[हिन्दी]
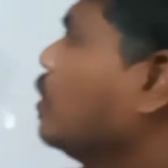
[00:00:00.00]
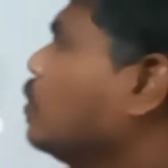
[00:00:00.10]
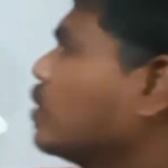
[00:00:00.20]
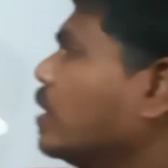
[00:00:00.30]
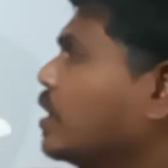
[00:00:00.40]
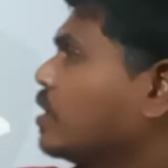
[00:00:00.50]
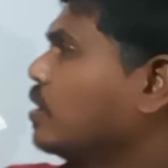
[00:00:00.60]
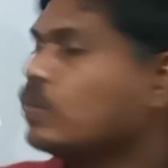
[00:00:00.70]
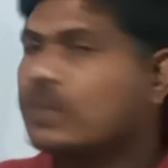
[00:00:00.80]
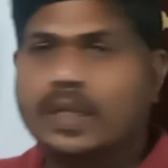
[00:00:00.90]
कनेक्शन
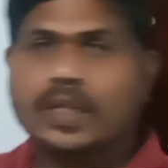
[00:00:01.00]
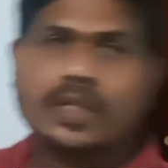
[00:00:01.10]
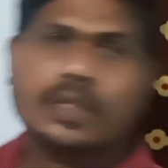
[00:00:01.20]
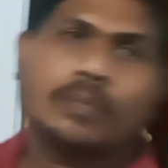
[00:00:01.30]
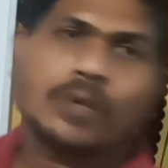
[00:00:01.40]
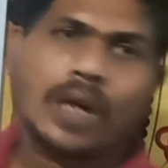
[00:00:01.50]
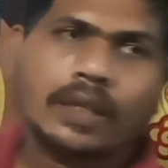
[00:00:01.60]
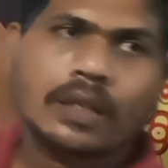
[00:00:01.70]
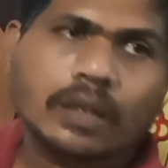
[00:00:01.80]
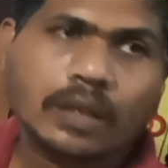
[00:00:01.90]
लूज़ कनेक्शन से मुराद
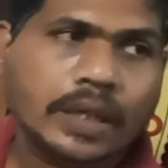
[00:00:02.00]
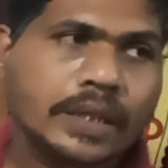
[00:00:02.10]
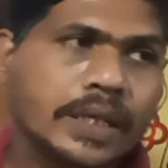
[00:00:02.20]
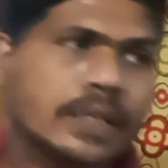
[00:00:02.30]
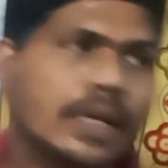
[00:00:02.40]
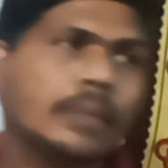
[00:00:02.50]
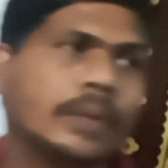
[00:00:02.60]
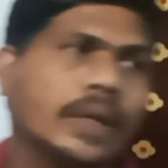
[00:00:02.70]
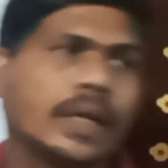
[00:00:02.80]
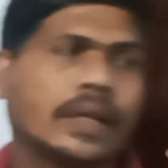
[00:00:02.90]
कि जैसे आपके
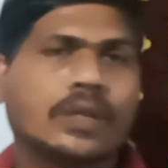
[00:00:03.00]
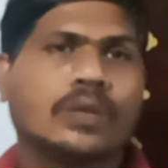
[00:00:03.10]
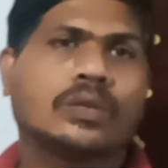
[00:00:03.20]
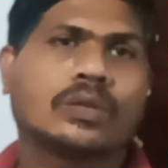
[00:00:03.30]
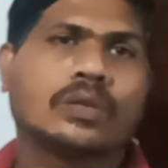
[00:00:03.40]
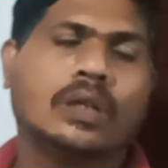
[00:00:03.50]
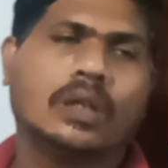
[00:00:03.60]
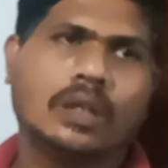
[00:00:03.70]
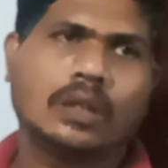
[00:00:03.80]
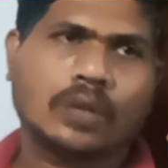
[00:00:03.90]
घर के जो
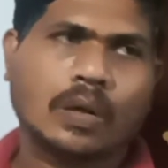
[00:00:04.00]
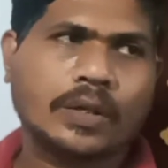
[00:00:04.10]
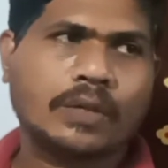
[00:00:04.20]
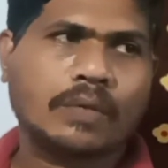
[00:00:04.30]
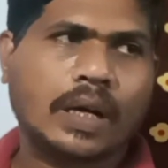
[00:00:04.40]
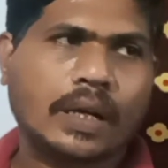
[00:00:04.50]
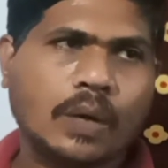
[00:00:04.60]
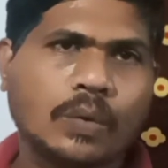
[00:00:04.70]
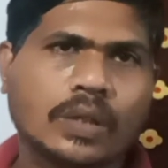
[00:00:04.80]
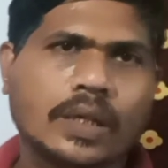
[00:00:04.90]
सॉकेट वगैरह
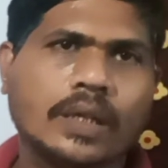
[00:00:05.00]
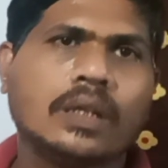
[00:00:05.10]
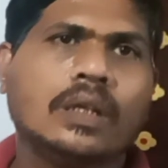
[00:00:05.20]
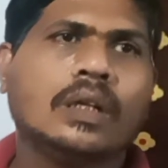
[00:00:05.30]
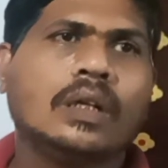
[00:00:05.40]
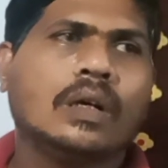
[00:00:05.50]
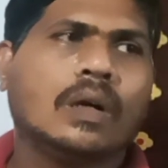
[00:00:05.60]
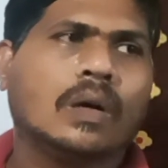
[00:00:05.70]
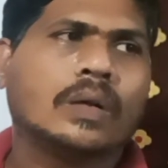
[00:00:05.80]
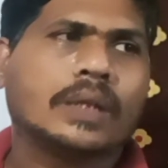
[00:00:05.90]
होते हैं
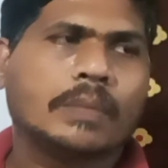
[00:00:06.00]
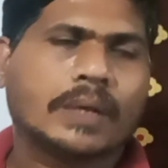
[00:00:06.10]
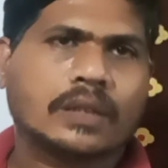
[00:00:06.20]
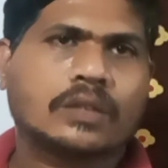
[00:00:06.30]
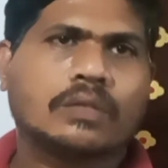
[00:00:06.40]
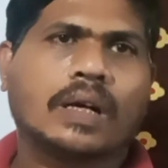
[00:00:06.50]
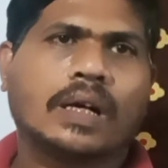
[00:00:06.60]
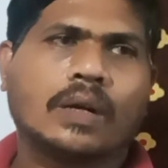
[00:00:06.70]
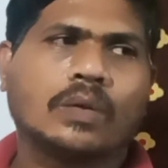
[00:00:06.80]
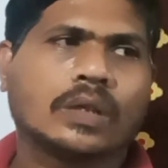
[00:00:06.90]
और ये बटन्स वगैरह
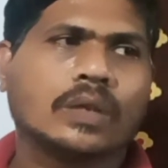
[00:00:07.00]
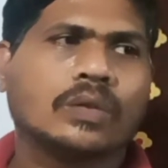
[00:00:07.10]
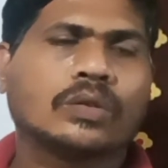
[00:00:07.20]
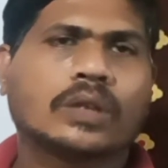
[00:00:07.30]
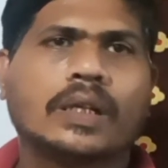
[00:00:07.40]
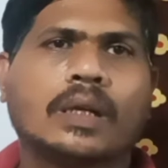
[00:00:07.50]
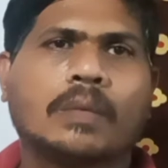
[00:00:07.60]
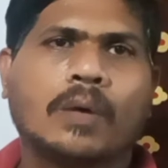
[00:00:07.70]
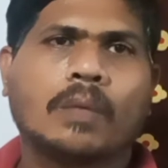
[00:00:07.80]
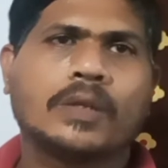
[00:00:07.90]
होते हैं उसके अंदर
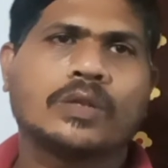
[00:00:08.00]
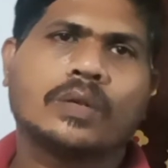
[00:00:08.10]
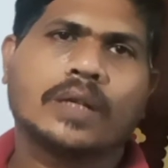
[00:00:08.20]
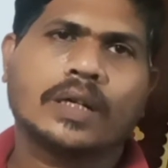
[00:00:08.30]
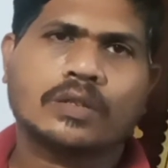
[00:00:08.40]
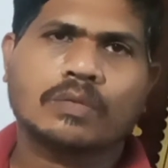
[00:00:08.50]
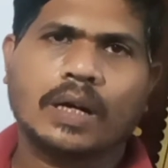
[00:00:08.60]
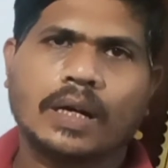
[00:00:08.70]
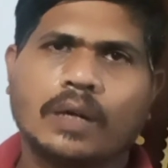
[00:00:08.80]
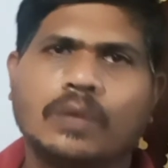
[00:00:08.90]
प्रॉपर जो नट्स
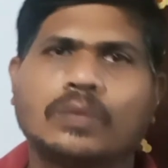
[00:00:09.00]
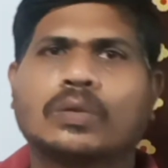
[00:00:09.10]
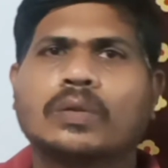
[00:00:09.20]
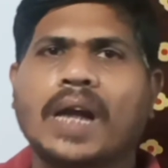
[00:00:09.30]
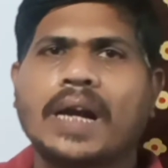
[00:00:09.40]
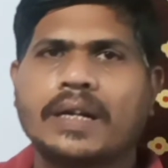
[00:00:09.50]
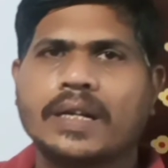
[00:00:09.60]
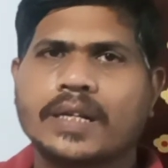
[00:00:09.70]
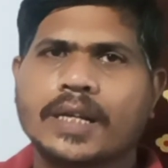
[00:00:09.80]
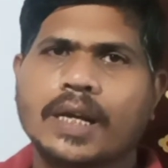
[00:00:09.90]
वगैरह हो उसको टाइट नहीं
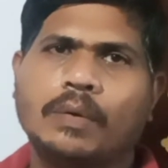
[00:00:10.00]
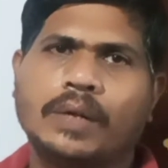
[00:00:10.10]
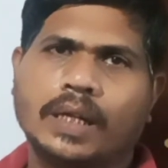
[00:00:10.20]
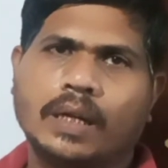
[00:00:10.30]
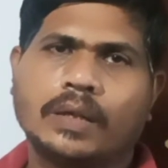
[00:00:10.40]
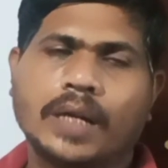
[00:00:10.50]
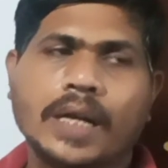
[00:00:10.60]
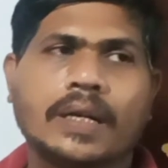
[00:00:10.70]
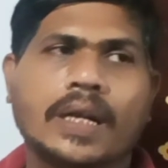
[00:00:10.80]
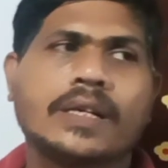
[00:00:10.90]
किया हुआ या नहीं,
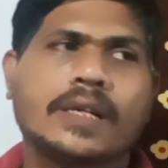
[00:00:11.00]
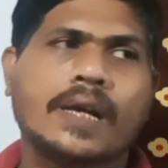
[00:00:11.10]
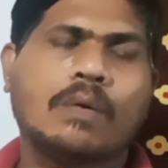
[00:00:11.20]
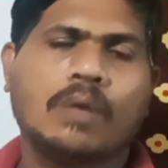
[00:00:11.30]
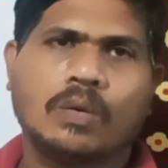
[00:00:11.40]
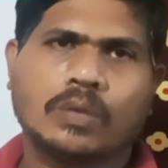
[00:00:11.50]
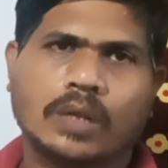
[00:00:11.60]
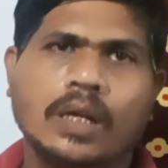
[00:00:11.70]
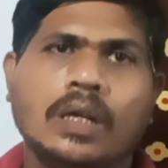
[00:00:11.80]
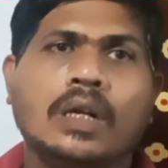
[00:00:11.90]
नहीं किया हुआ होता
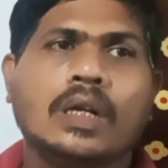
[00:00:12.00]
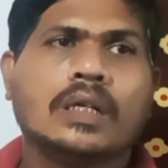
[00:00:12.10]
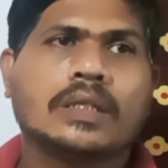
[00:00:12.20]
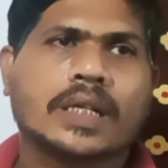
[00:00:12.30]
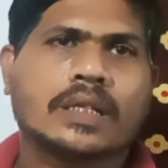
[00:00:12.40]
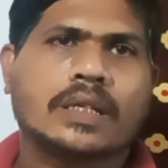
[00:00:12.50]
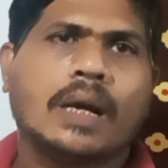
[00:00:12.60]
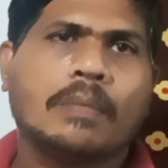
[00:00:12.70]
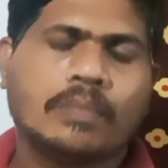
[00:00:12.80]
जैसे ही आप